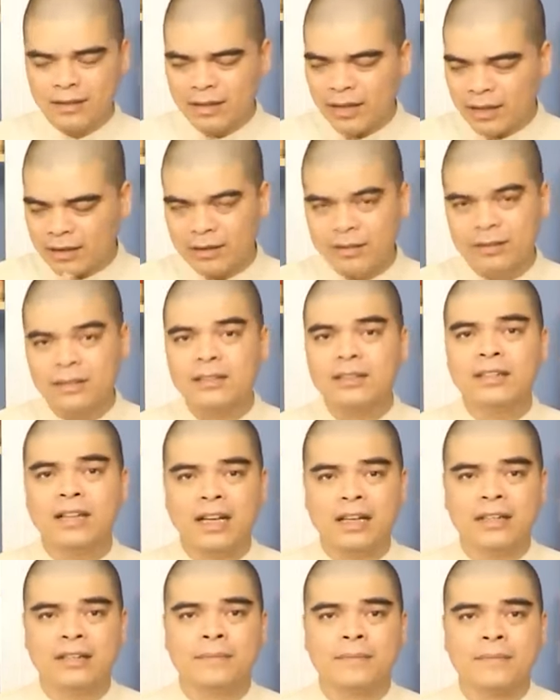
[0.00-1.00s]
đặt ở những nơi
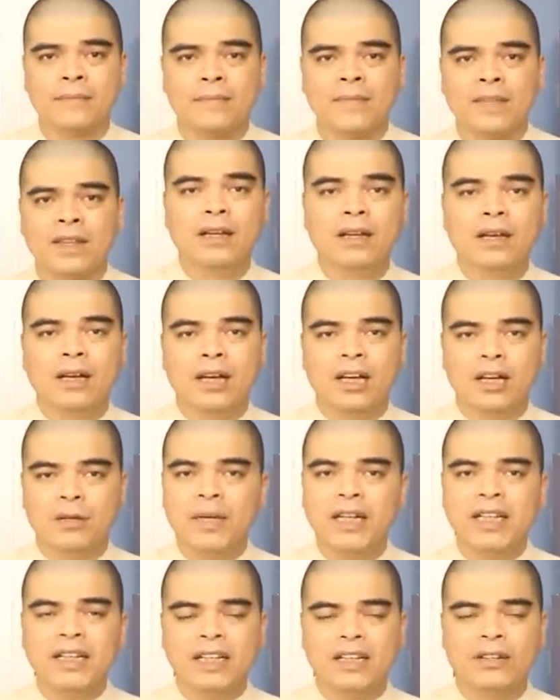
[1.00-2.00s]
này à,
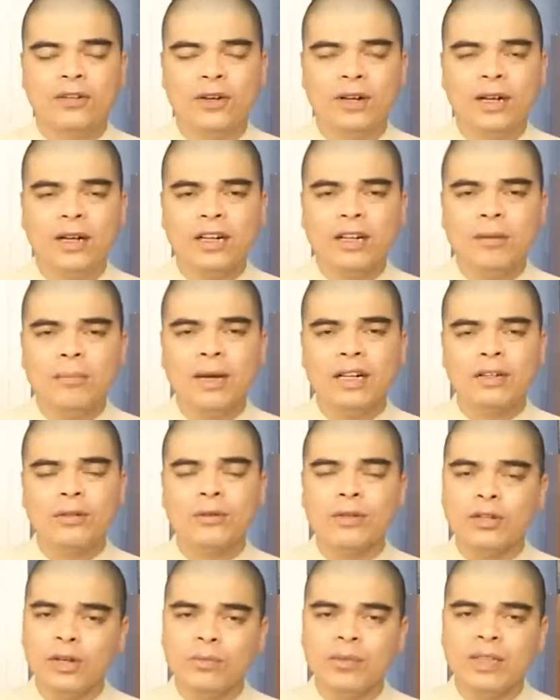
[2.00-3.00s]
bên cạnh đó các bạn
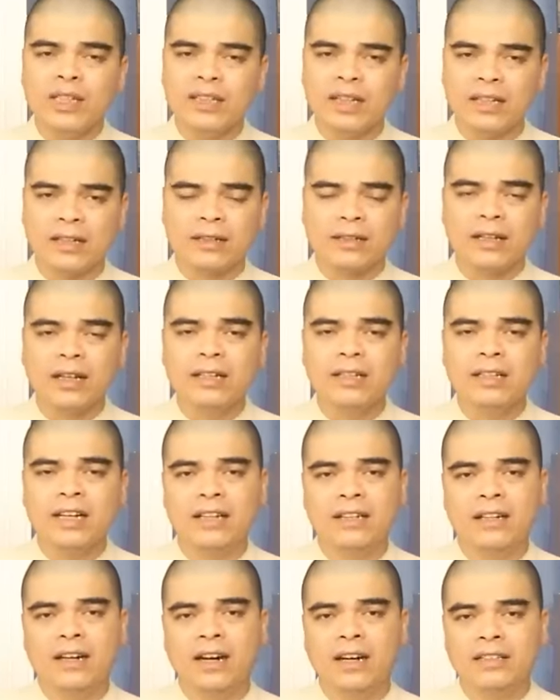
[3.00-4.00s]
cũng không nên đặt cây
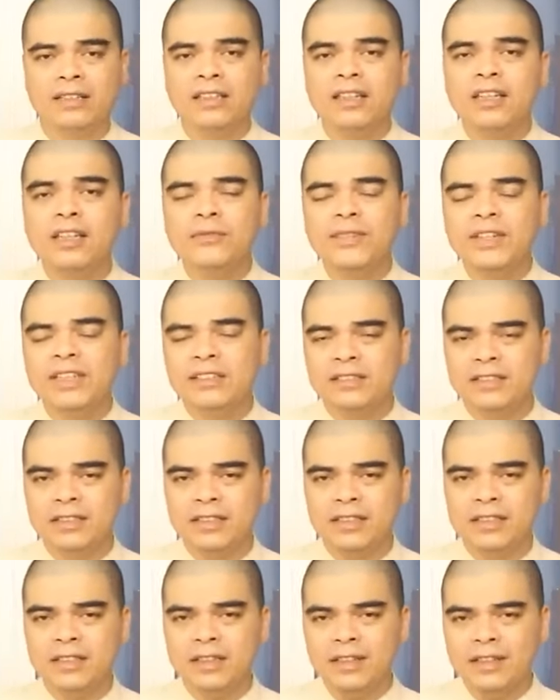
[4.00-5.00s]
này ở những cái vị
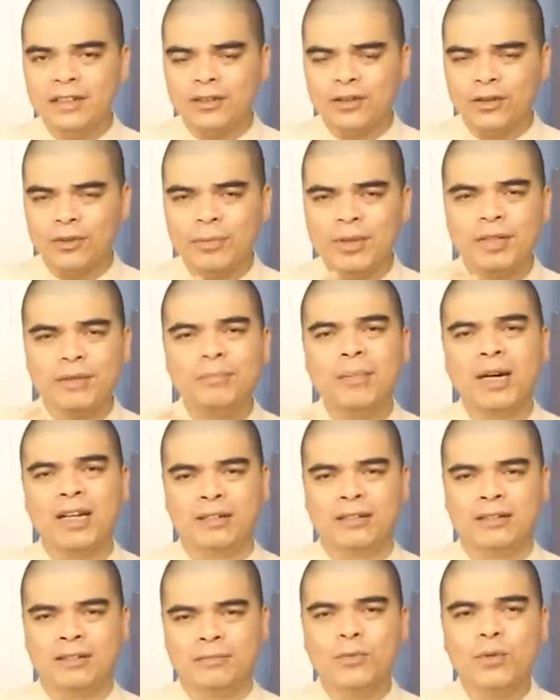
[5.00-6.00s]
trí nó bị bẩn
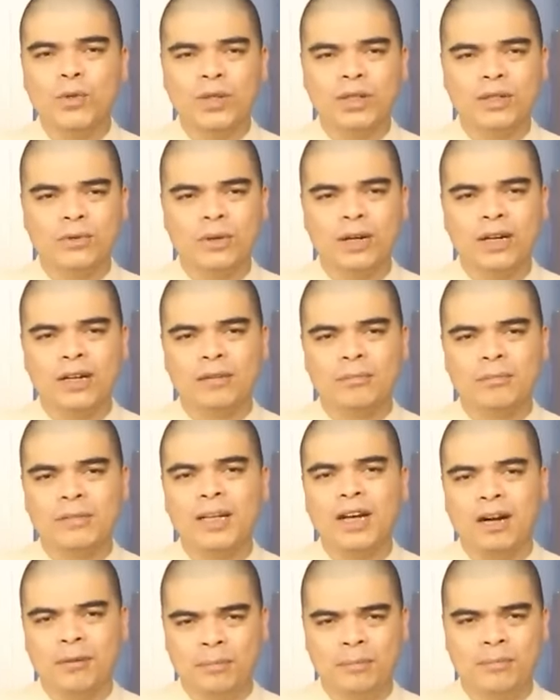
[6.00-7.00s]
bụi đúng không ạ
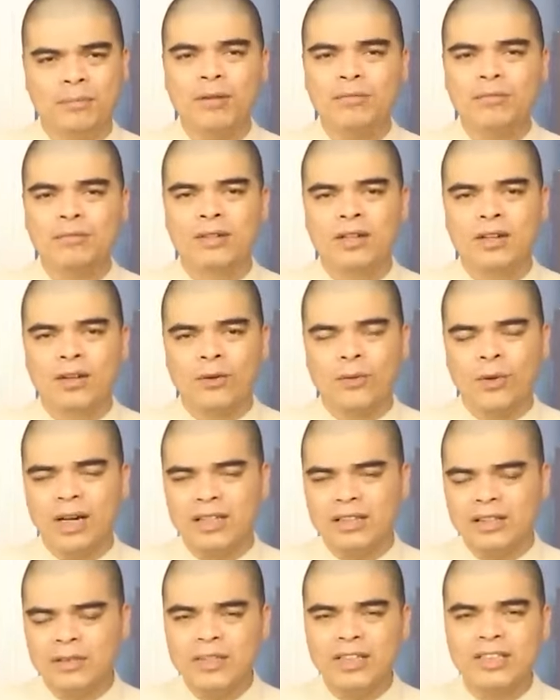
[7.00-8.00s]
bị ẩm mốc hoặc
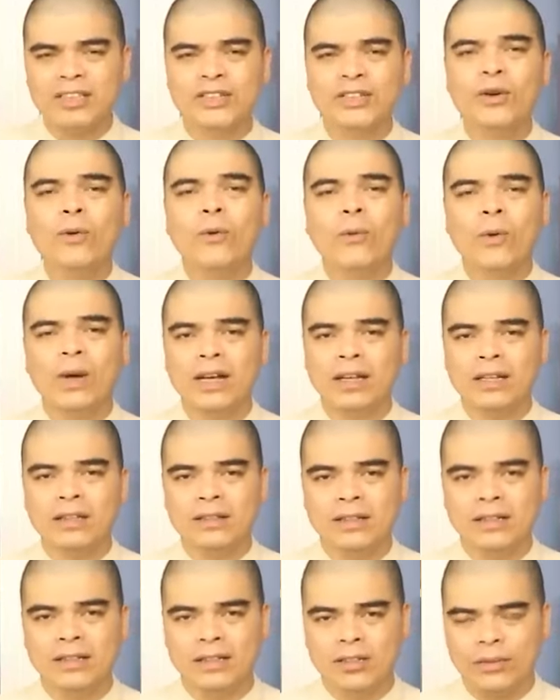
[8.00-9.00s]
là những vị trí ô uế
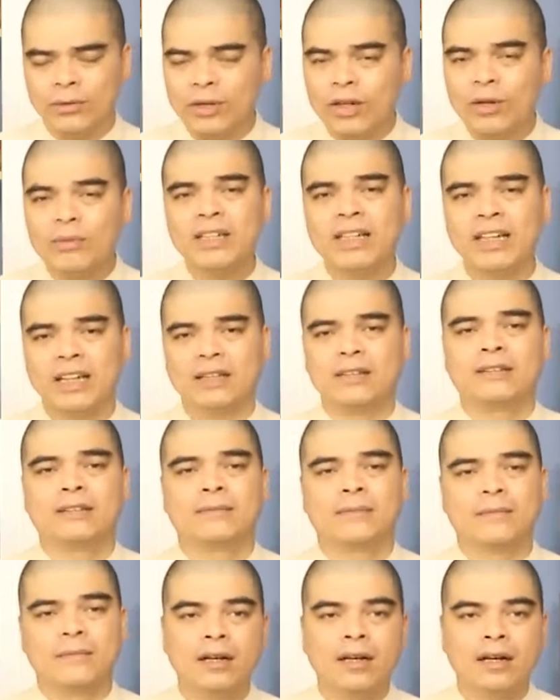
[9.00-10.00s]
thì cũng không nên đặt
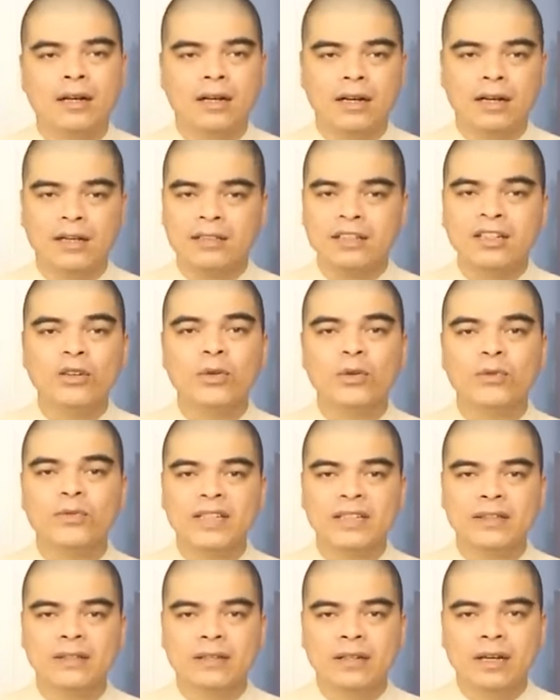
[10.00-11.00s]
À, thưa quý
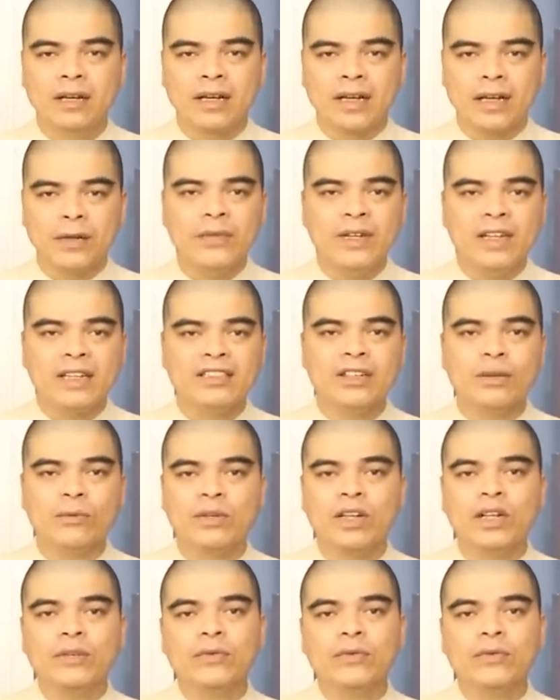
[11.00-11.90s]
vị, cái việc trồng